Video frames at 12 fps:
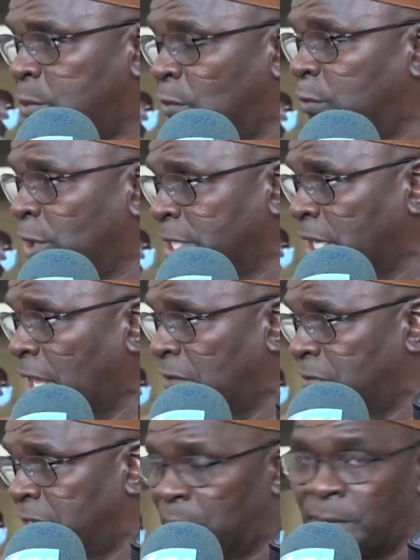pour voter
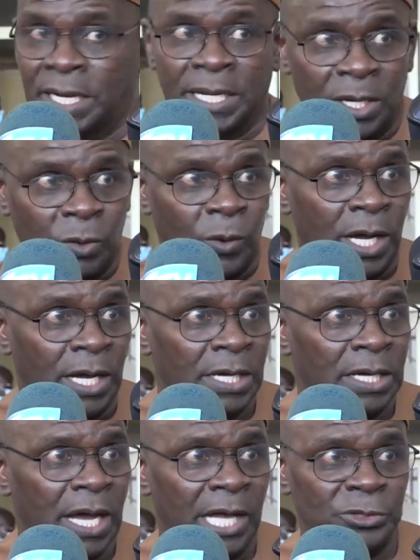évidemment les lois,
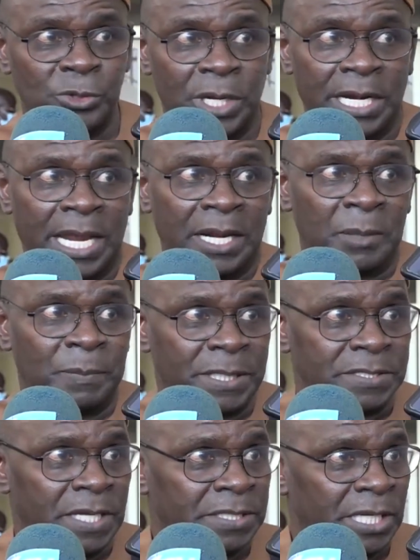assurer la
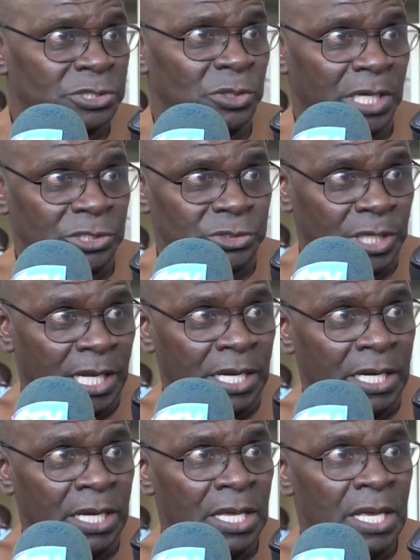représentation nationale,
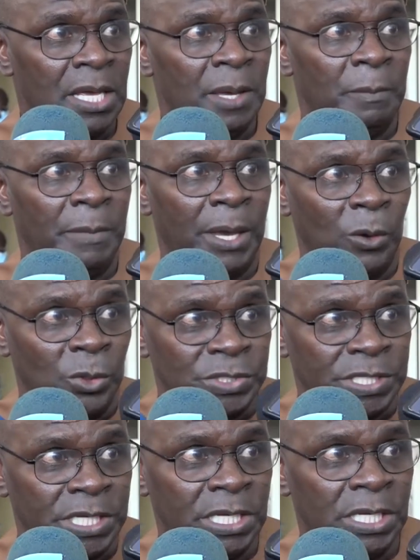mais
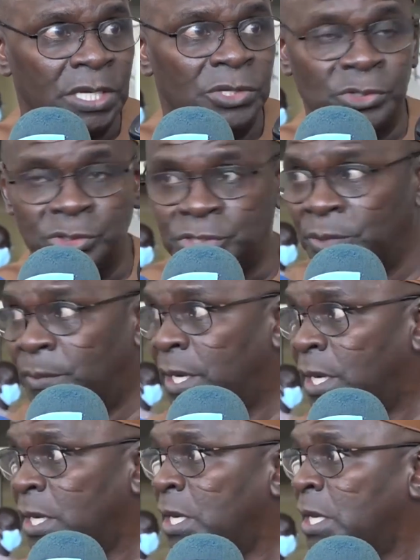aussi
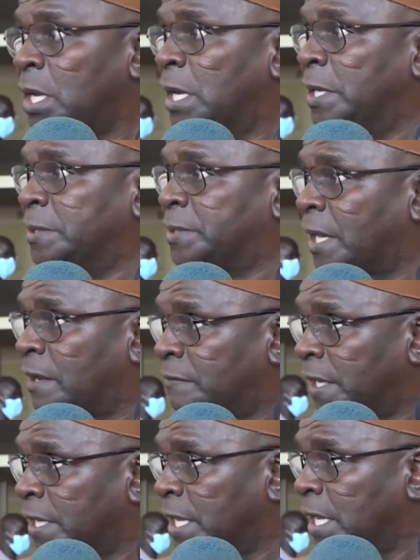justement
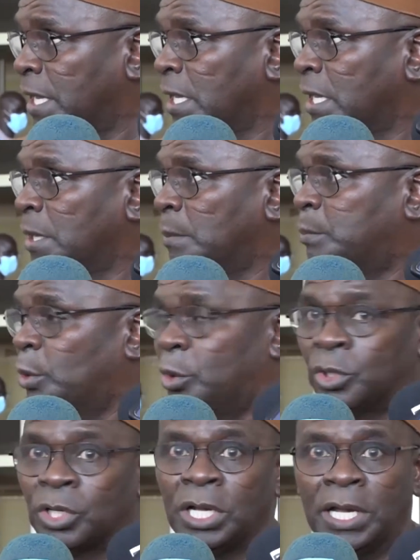travailler
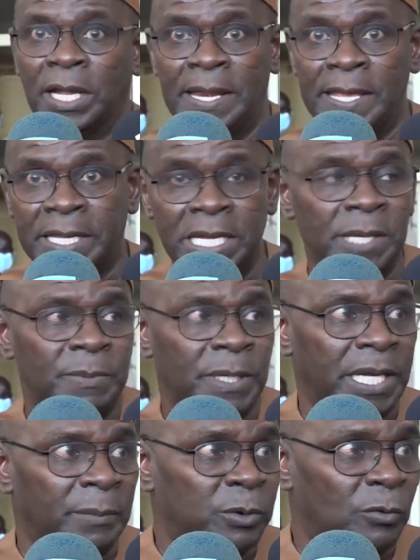pour l'équilibre
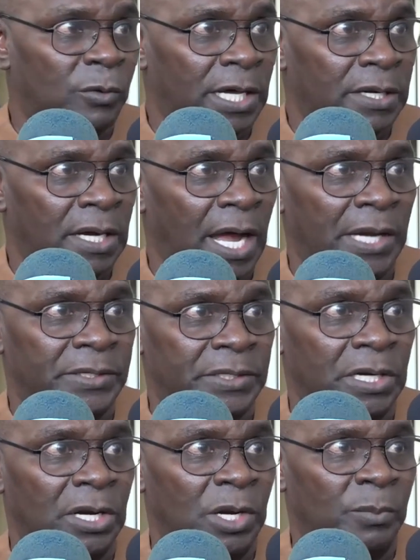des pouvoirs entre
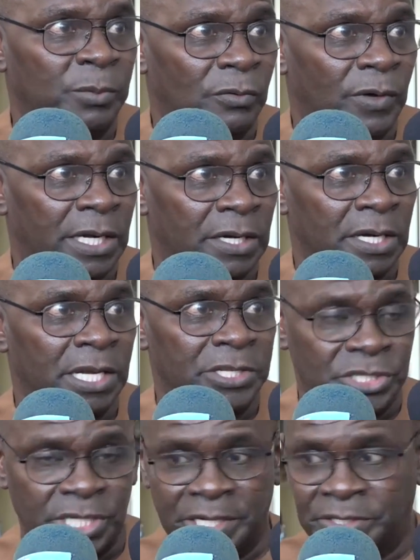le pouvoir
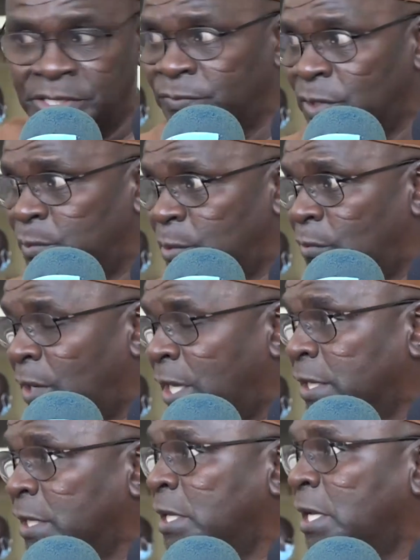législatif, le
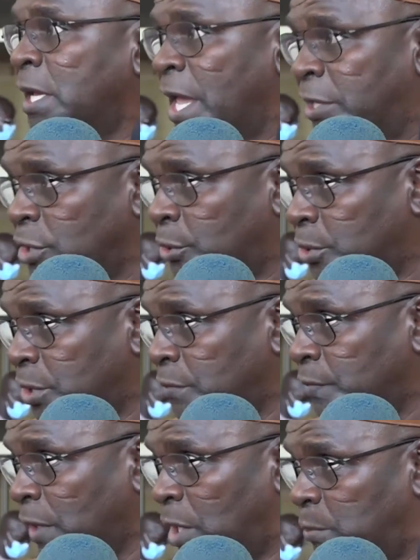pouvoir
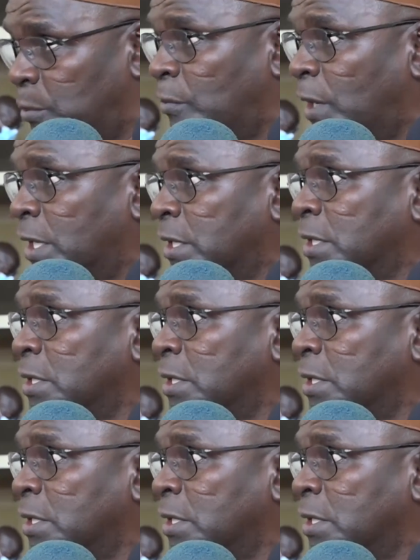exécutif et le pouvoir